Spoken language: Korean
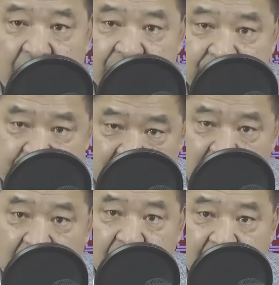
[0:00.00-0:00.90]

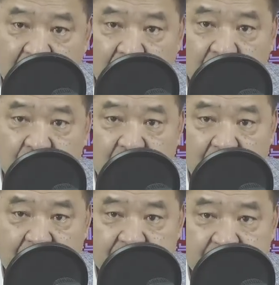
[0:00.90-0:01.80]
지가 내로남불
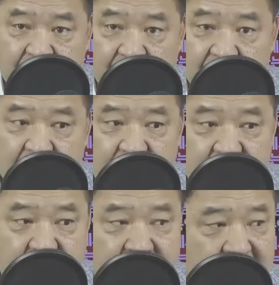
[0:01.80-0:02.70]
하면서
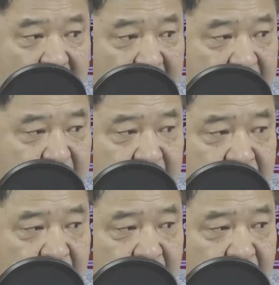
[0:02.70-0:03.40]
이러니까 김경률